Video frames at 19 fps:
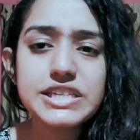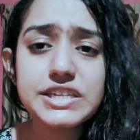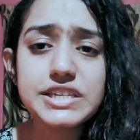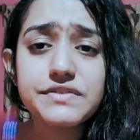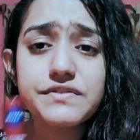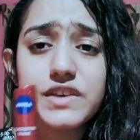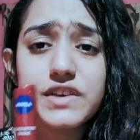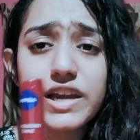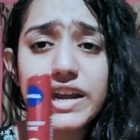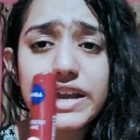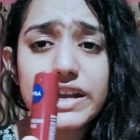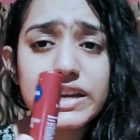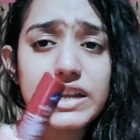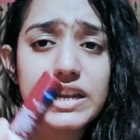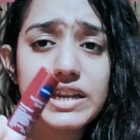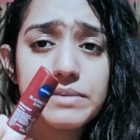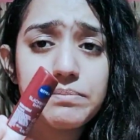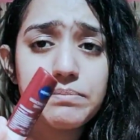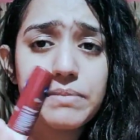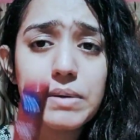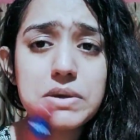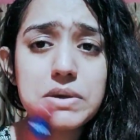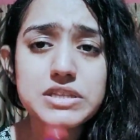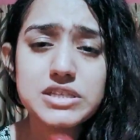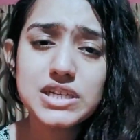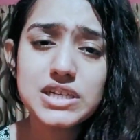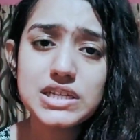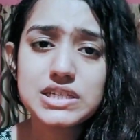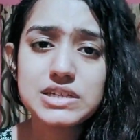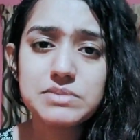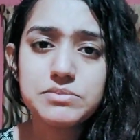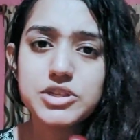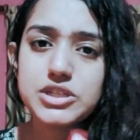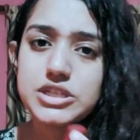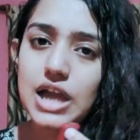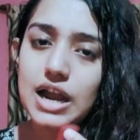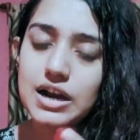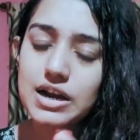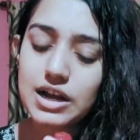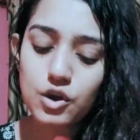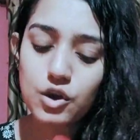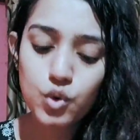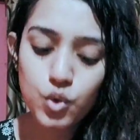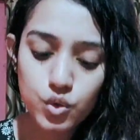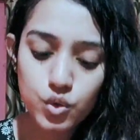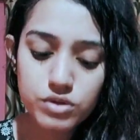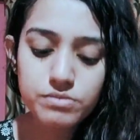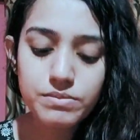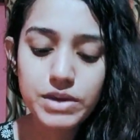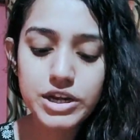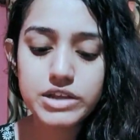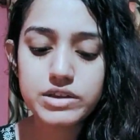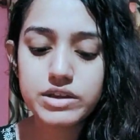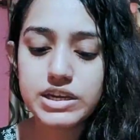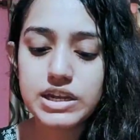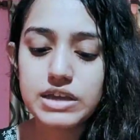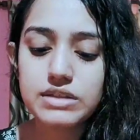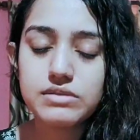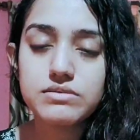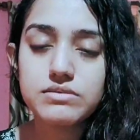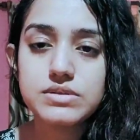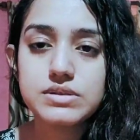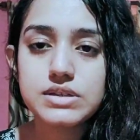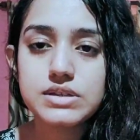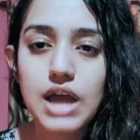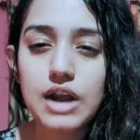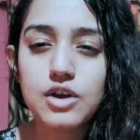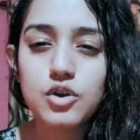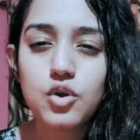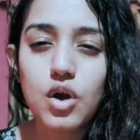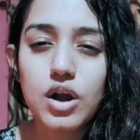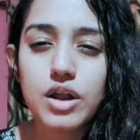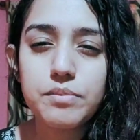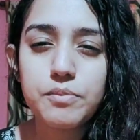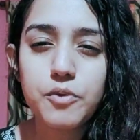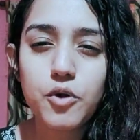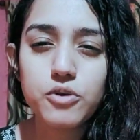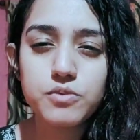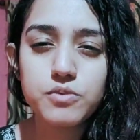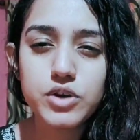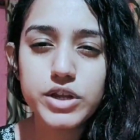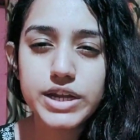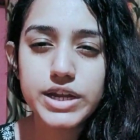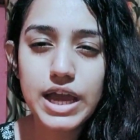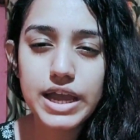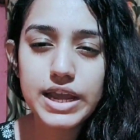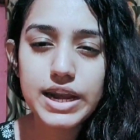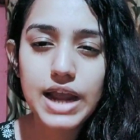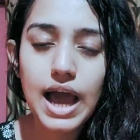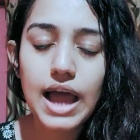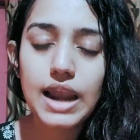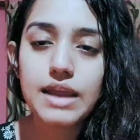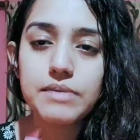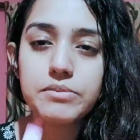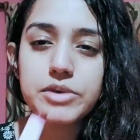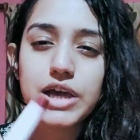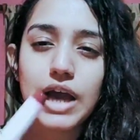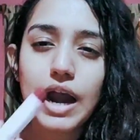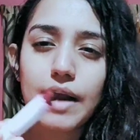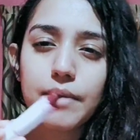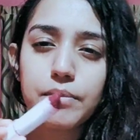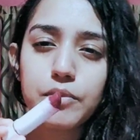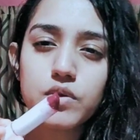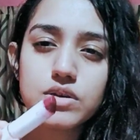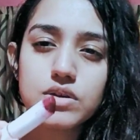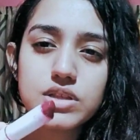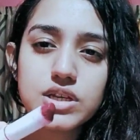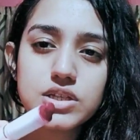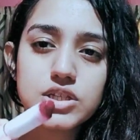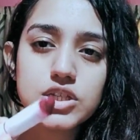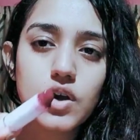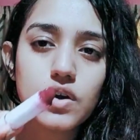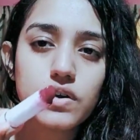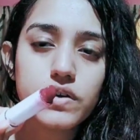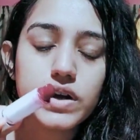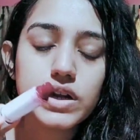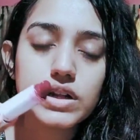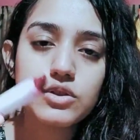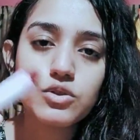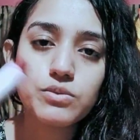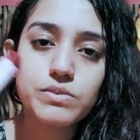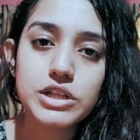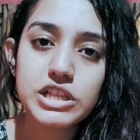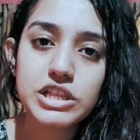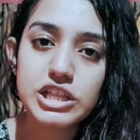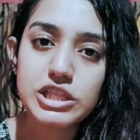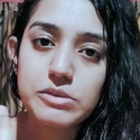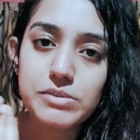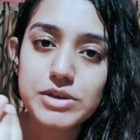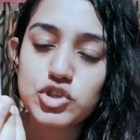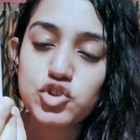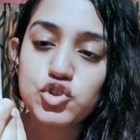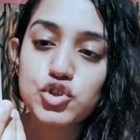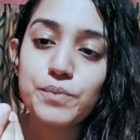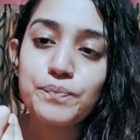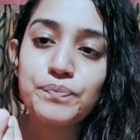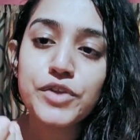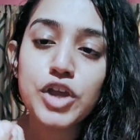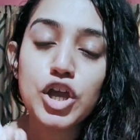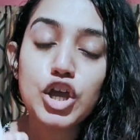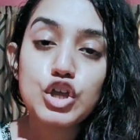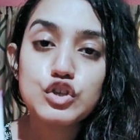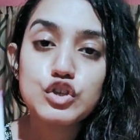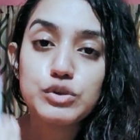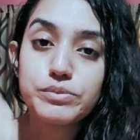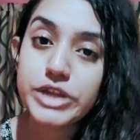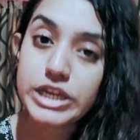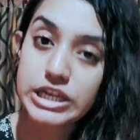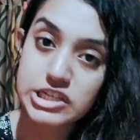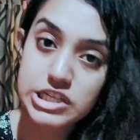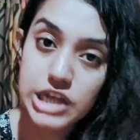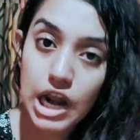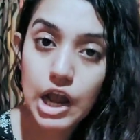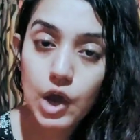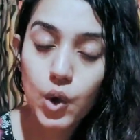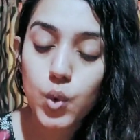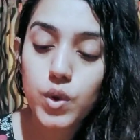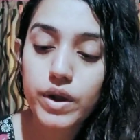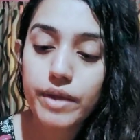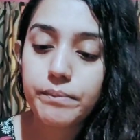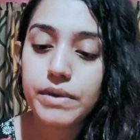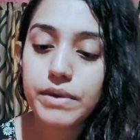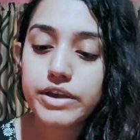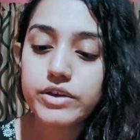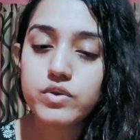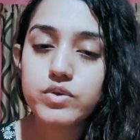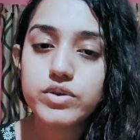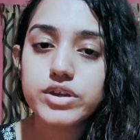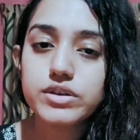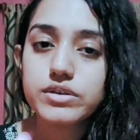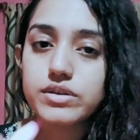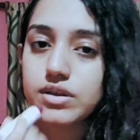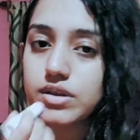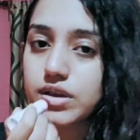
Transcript: নিভিয়ার একটা লিপবাম আছে এটা আমি সারাক্ষণ মানে এটা স্নান করার পর বলে না এর হাল আমি খারাপ করে দিয়েছি অলরেডি তোমরা দেখতে পাচ্ছ তো আমি এটা সারাক্ষণ অ্যাপ্লাই করি